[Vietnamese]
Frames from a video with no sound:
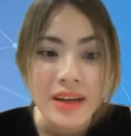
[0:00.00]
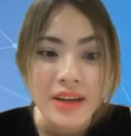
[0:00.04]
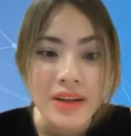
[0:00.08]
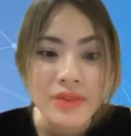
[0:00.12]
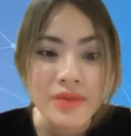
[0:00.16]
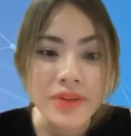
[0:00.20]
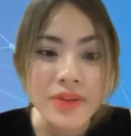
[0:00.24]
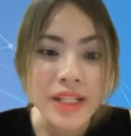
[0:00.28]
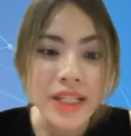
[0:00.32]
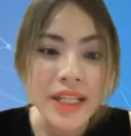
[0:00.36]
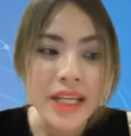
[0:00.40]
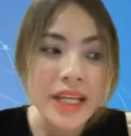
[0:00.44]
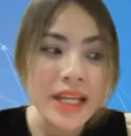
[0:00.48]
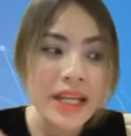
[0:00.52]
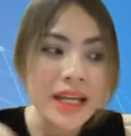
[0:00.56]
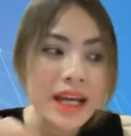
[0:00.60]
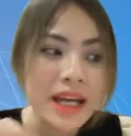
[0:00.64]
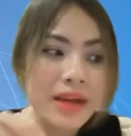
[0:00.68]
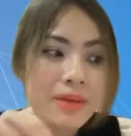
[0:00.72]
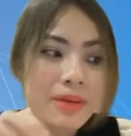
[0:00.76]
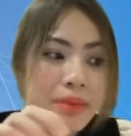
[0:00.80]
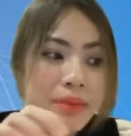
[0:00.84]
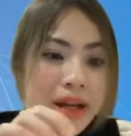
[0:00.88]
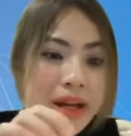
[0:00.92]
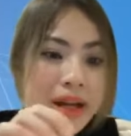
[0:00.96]
Vậy thì
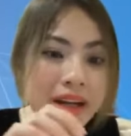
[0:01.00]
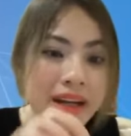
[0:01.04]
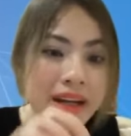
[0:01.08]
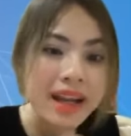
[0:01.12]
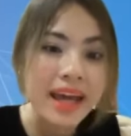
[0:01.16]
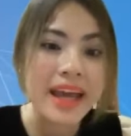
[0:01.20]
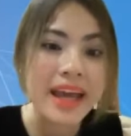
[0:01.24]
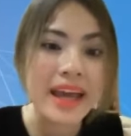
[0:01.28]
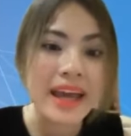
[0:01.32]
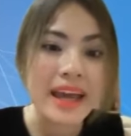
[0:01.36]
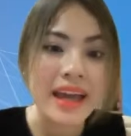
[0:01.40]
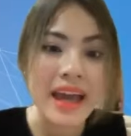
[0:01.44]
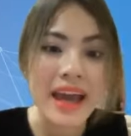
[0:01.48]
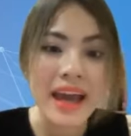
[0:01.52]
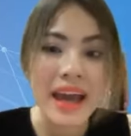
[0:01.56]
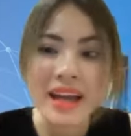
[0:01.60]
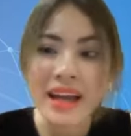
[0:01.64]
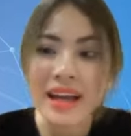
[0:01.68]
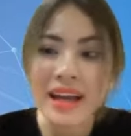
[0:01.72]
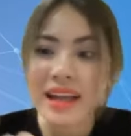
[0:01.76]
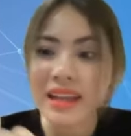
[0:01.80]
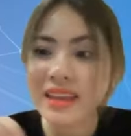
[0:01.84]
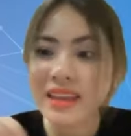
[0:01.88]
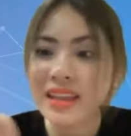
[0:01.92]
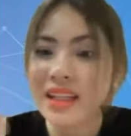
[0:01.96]
ngành bán lẻ hay
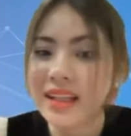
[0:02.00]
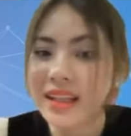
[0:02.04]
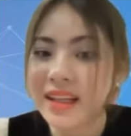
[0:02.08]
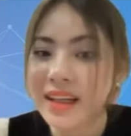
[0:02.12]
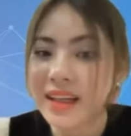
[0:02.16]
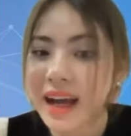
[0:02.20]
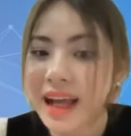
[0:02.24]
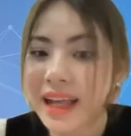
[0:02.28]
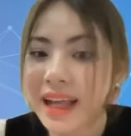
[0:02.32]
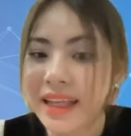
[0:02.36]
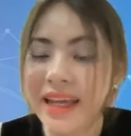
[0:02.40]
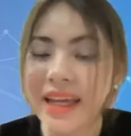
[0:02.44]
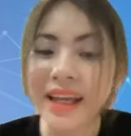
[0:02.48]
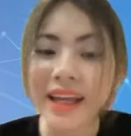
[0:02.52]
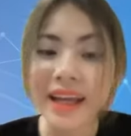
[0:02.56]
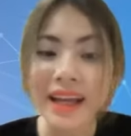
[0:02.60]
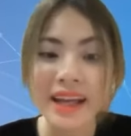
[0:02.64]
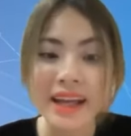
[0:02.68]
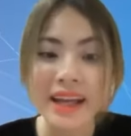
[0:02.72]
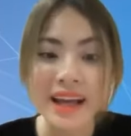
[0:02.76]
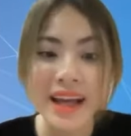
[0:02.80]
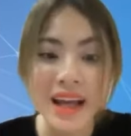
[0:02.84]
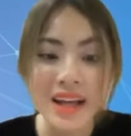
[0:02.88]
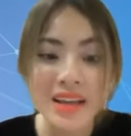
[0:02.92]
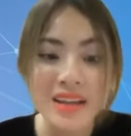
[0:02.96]
là tất cả những cái
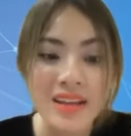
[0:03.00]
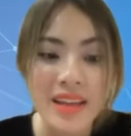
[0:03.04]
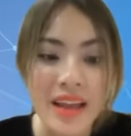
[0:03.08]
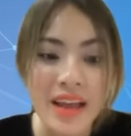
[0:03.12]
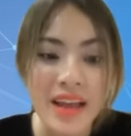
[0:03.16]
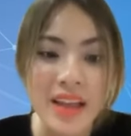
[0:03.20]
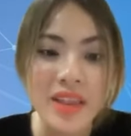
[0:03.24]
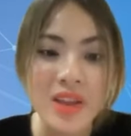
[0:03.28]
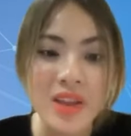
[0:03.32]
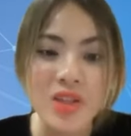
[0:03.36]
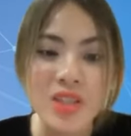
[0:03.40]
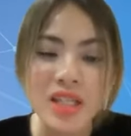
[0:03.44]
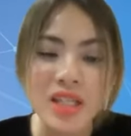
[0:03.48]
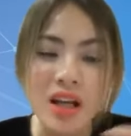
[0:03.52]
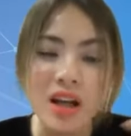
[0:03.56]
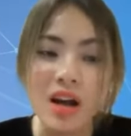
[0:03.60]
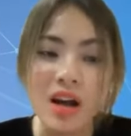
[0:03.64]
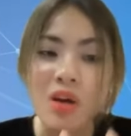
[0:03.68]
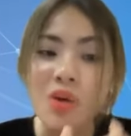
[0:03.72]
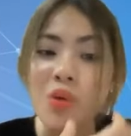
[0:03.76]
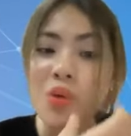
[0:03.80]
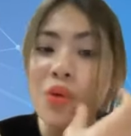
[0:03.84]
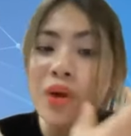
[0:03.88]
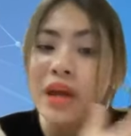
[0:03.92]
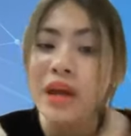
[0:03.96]
ngành khác như thế nó sẽ
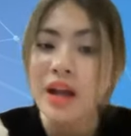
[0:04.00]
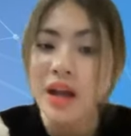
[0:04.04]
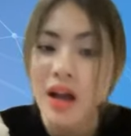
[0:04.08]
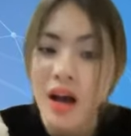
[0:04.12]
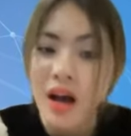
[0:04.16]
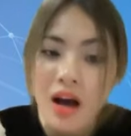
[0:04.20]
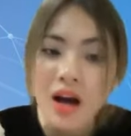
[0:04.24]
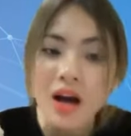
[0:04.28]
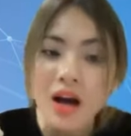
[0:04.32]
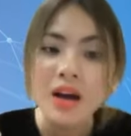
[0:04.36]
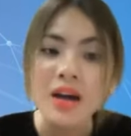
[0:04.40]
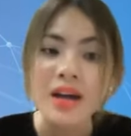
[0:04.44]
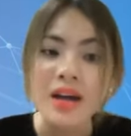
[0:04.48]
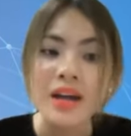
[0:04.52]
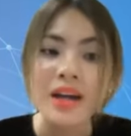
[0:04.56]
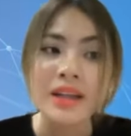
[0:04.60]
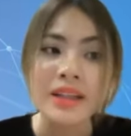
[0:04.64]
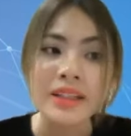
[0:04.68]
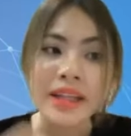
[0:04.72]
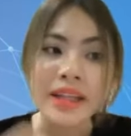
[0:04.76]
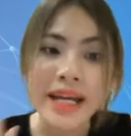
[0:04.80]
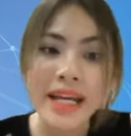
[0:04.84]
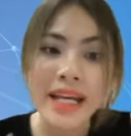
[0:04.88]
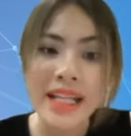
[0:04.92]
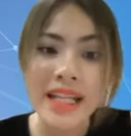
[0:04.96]
có nguy cơ
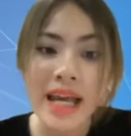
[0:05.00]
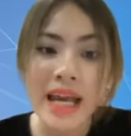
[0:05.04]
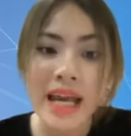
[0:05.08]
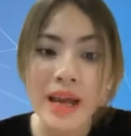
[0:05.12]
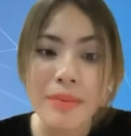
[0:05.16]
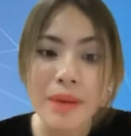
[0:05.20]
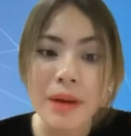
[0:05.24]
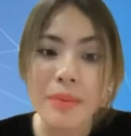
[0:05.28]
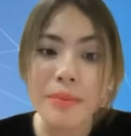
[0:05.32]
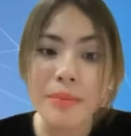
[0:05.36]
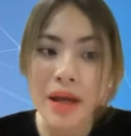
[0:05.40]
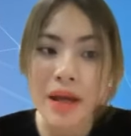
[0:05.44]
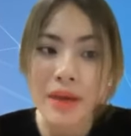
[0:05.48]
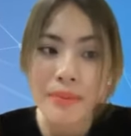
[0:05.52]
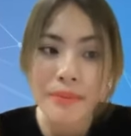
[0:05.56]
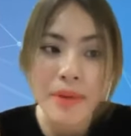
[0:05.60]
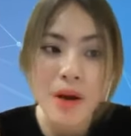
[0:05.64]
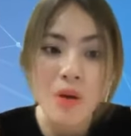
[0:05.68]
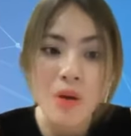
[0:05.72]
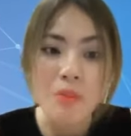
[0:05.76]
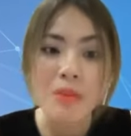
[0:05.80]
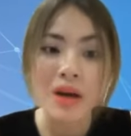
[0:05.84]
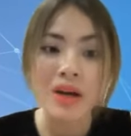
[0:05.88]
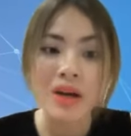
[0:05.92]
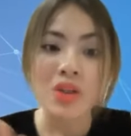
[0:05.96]
thay thế bằng máy
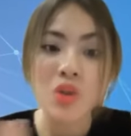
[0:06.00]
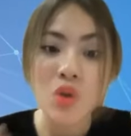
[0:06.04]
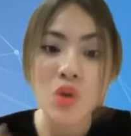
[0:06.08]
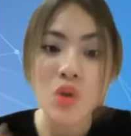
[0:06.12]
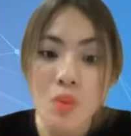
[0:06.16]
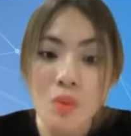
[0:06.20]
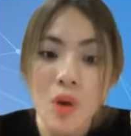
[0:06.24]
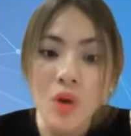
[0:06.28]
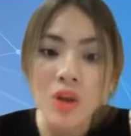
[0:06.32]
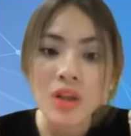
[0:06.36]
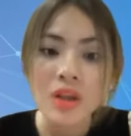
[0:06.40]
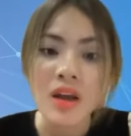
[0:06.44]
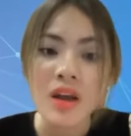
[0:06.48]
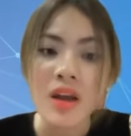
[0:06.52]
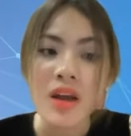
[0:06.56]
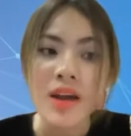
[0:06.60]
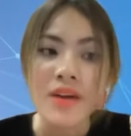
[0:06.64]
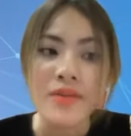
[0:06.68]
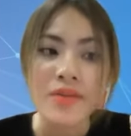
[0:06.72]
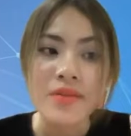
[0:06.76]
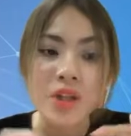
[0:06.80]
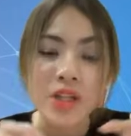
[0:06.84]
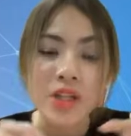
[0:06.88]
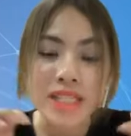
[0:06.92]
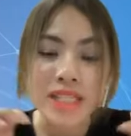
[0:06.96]
móc, bằng robot,
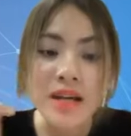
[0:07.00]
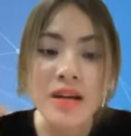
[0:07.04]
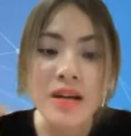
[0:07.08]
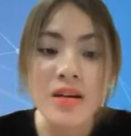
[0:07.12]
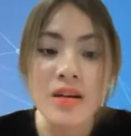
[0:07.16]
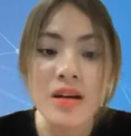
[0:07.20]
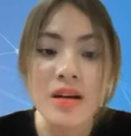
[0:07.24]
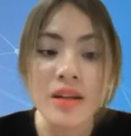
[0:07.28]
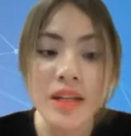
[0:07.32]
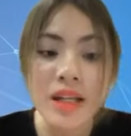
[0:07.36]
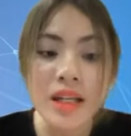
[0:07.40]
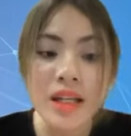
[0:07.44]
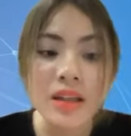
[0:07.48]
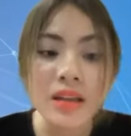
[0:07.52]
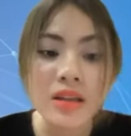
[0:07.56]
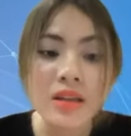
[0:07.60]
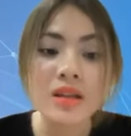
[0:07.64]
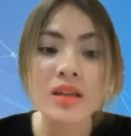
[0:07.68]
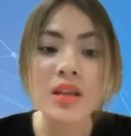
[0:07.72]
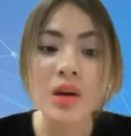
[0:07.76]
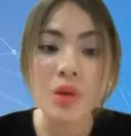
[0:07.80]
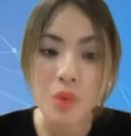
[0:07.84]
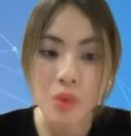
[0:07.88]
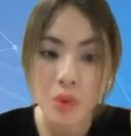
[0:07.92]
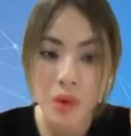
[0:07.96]
và nó sẽ hướng đến tự
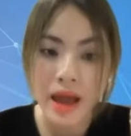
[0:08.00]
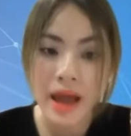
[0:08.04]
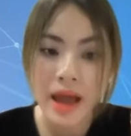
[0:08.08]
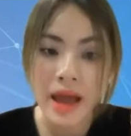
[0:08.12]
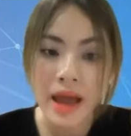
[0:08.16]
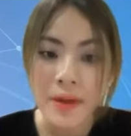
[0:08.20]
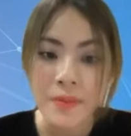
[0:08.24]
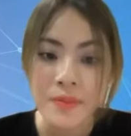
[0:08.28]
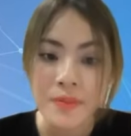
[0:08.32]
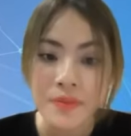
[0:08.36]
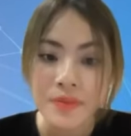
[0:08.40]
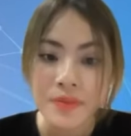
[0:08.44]
động hóa.